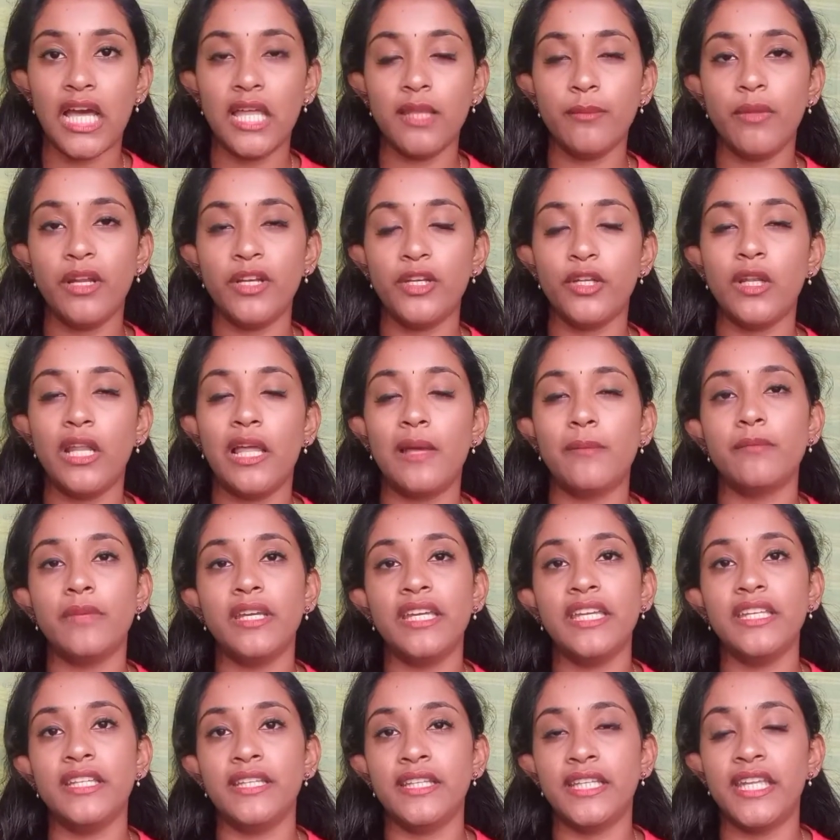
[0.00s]
அது மட்டும்
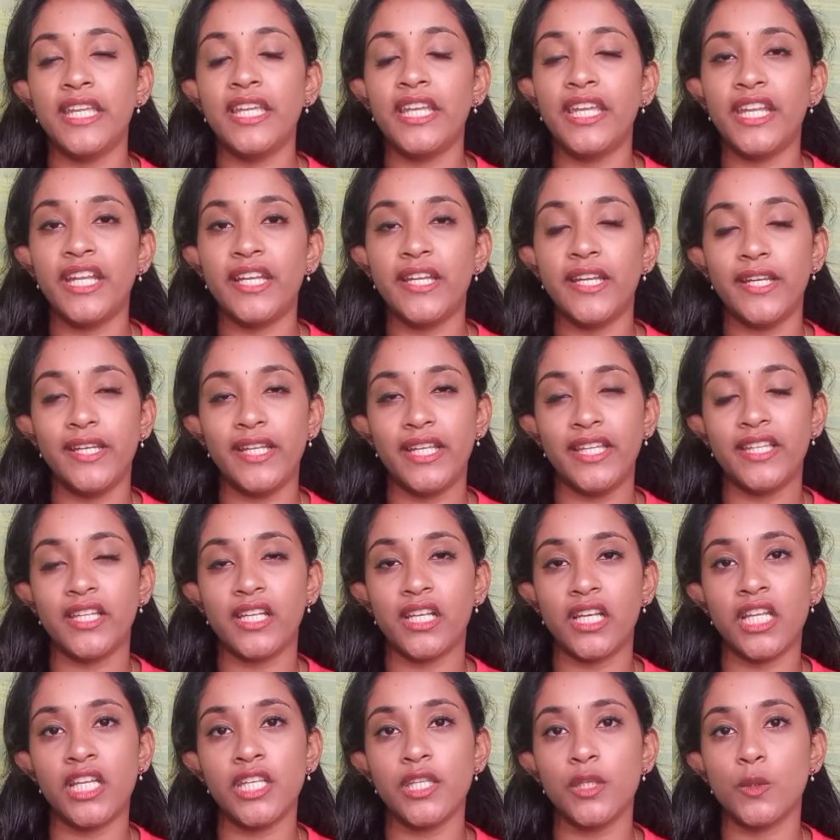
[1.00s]
இல்லாமல் இந்த இன்க்ரீடியன்ட்
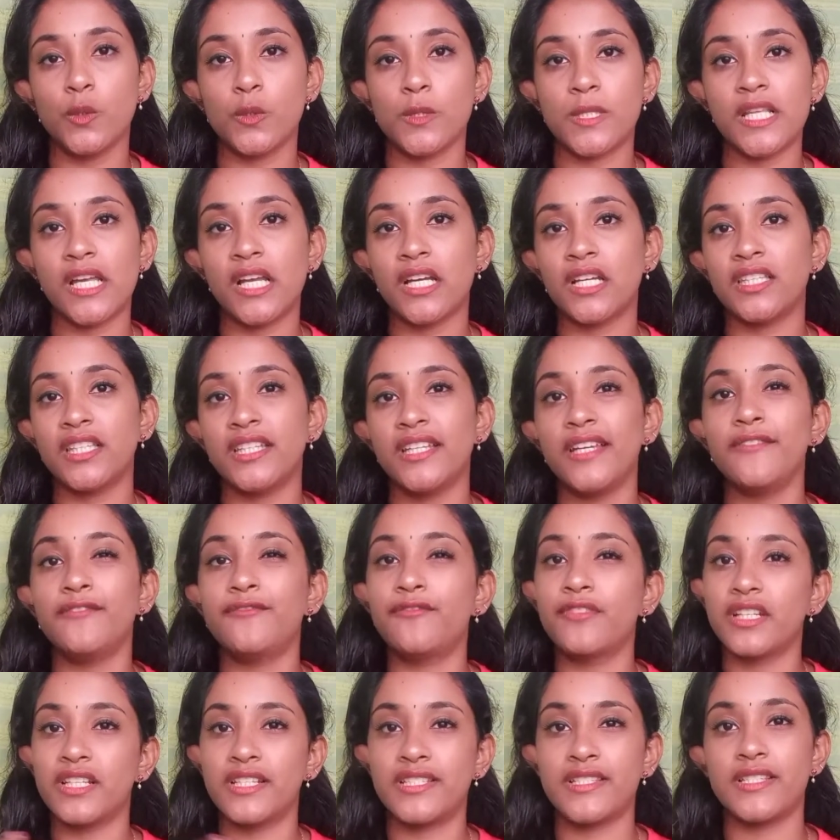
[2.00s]
எதுக்கெல்லாம் யூஸ் ஆகுதுன்னா
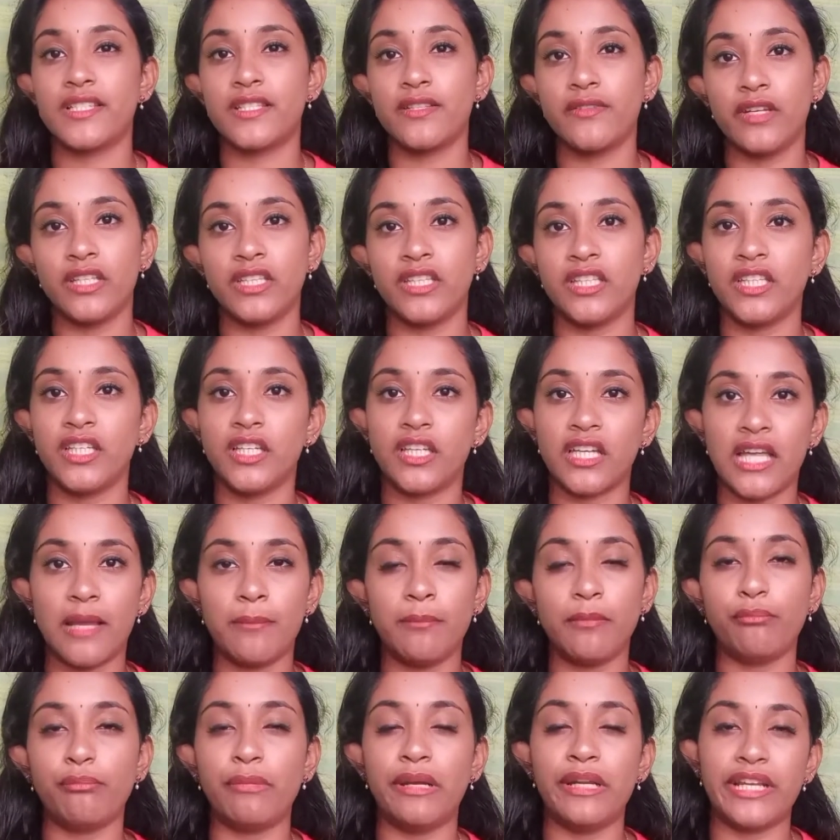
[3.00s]
ஃப்ரிஸ் வந்து
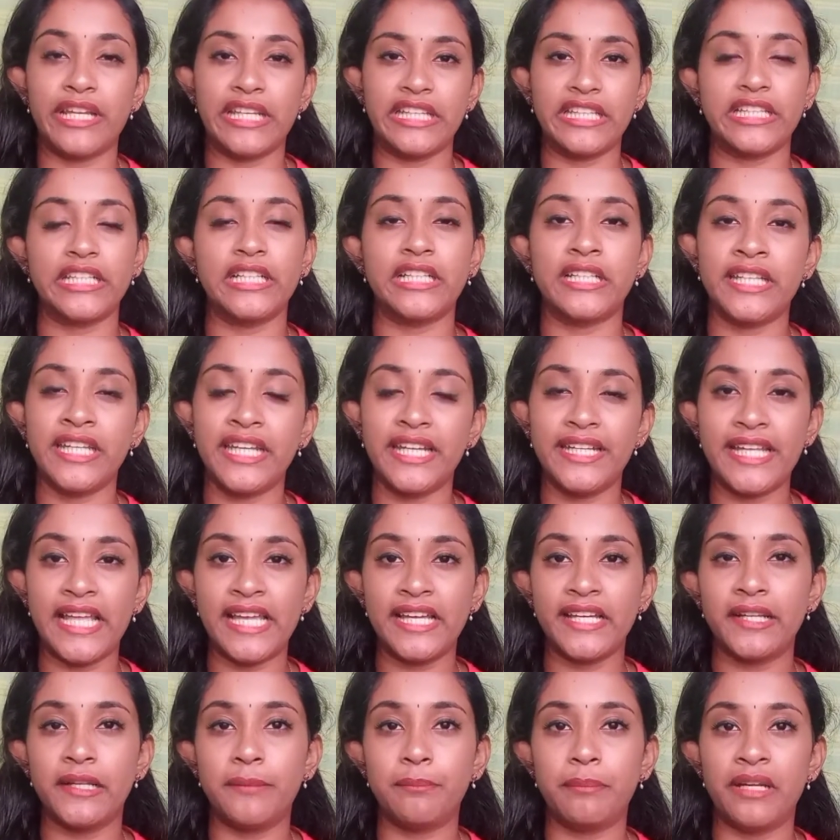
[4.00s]
கம்மி பண்ணுறதுக்கு
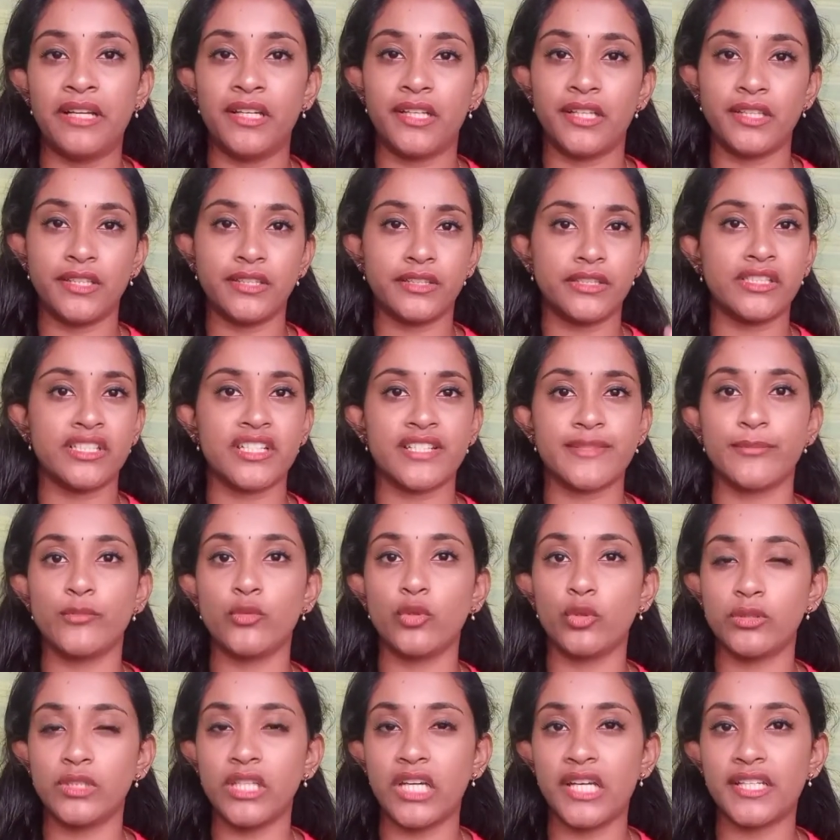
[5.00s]
டீடாங்கிள் பண்ணுறதுக்கு
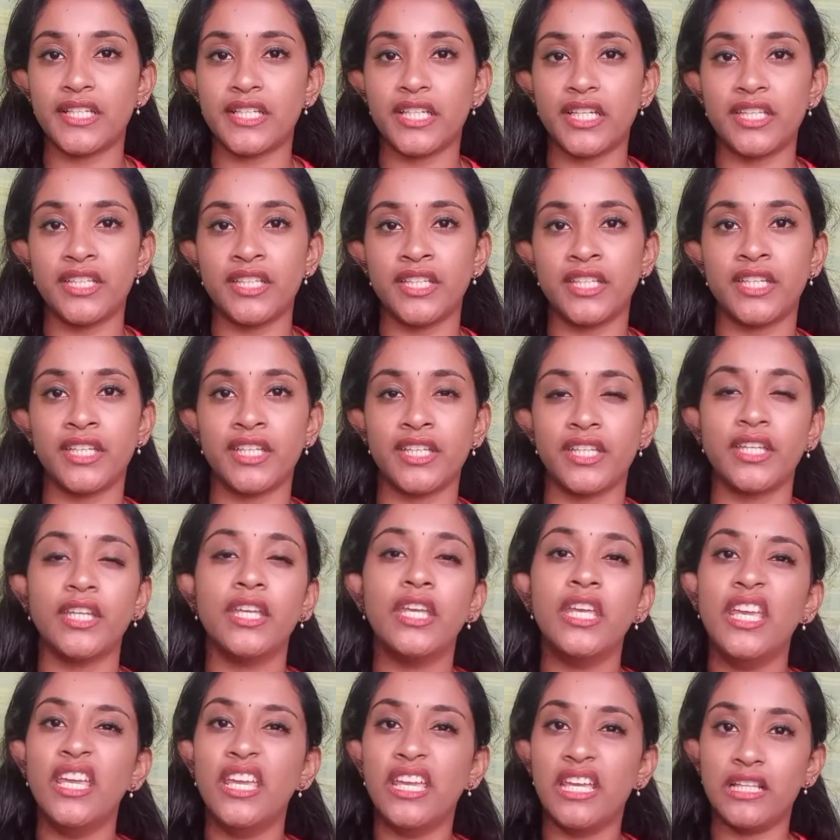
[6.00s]
ஸ்மூத்தாக இருக்கிறதுக்கு
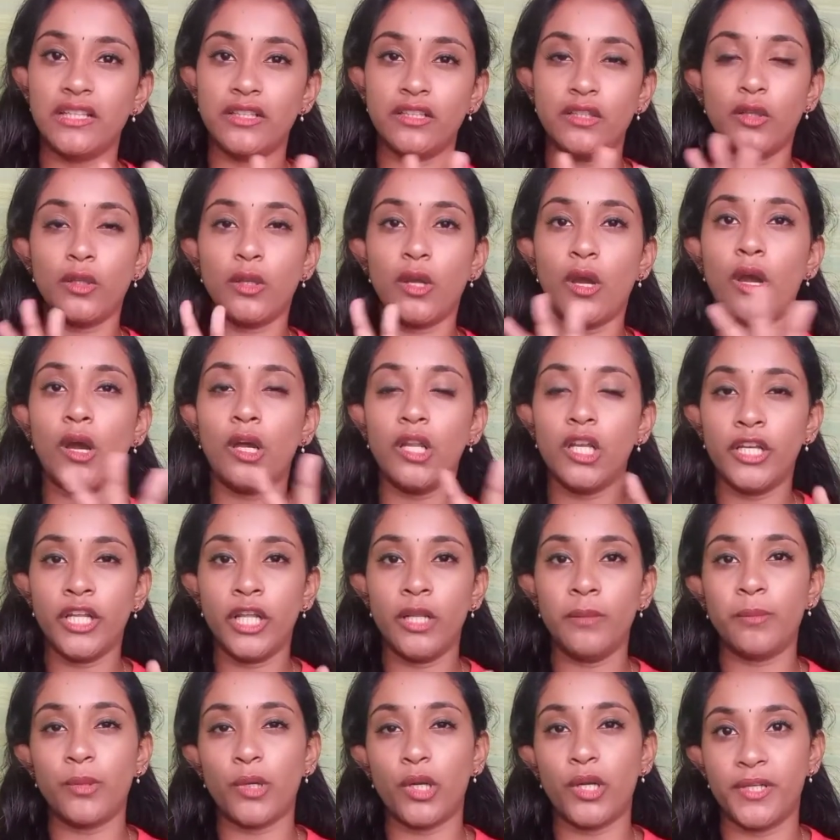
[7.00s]
இது வந்து ஒரு ஆல்
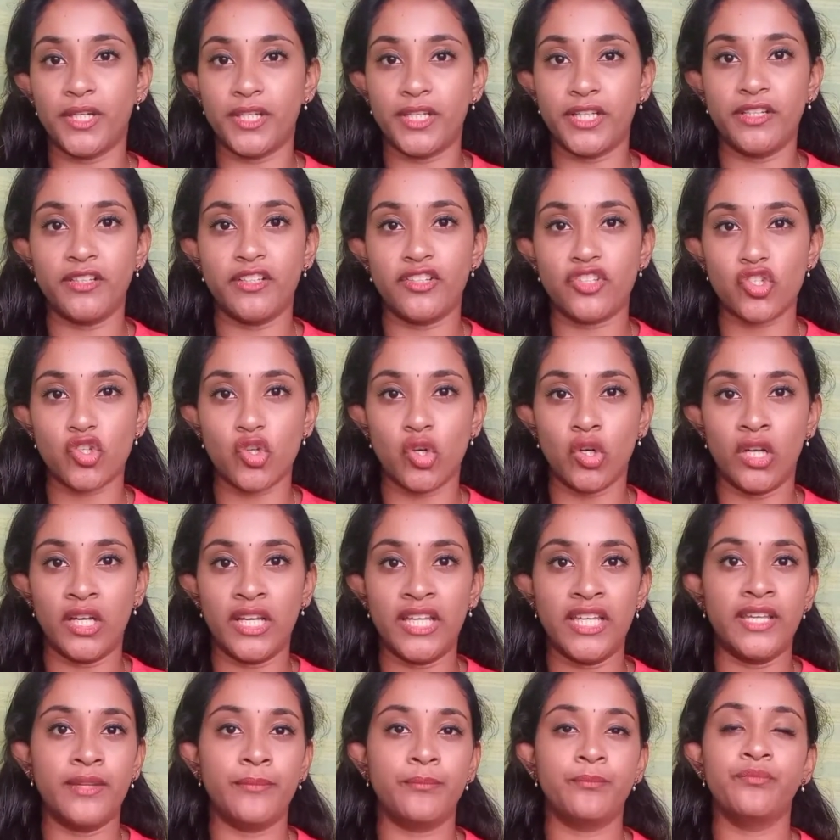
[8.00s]
நாள் ப்ராடக்ட்னு
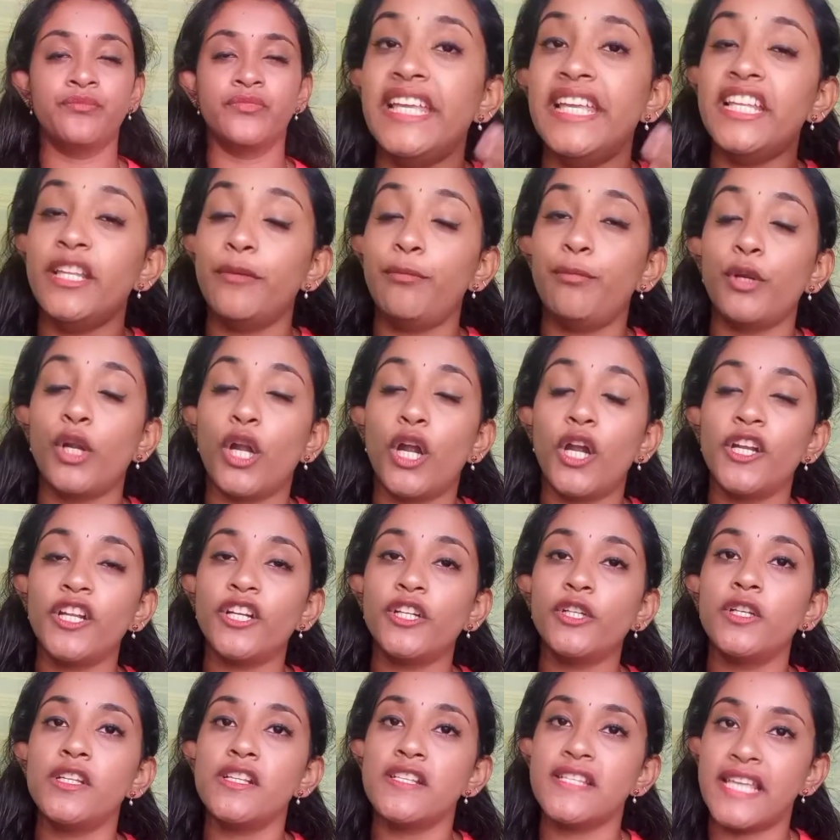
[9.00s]
வச்சுக்கோங்களேன் இந்த
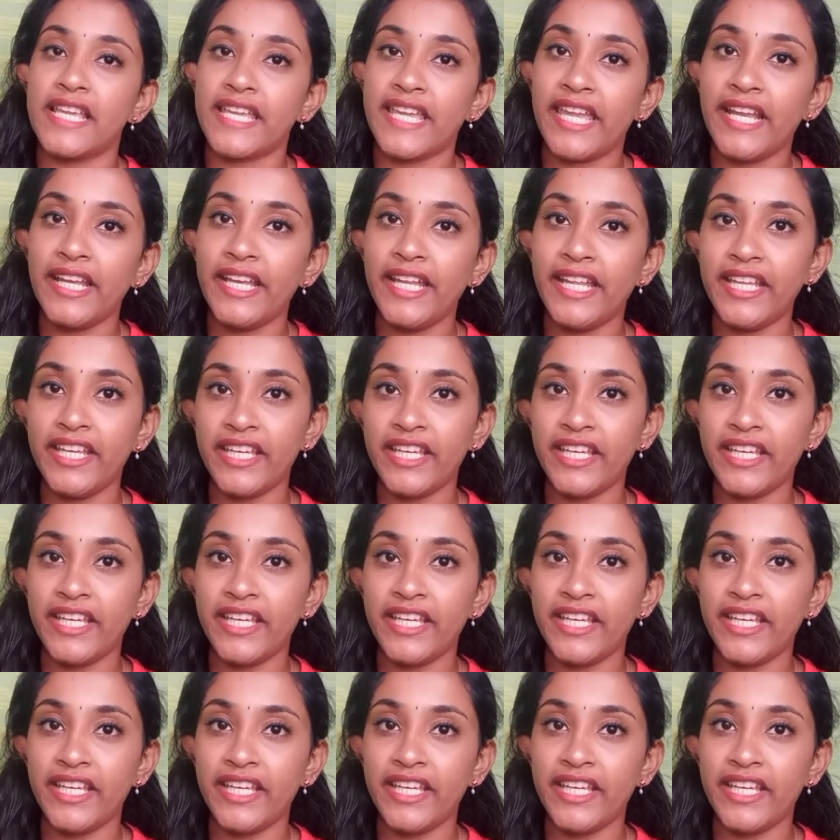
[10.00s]
ப்ராடக்டோட செகண்ட்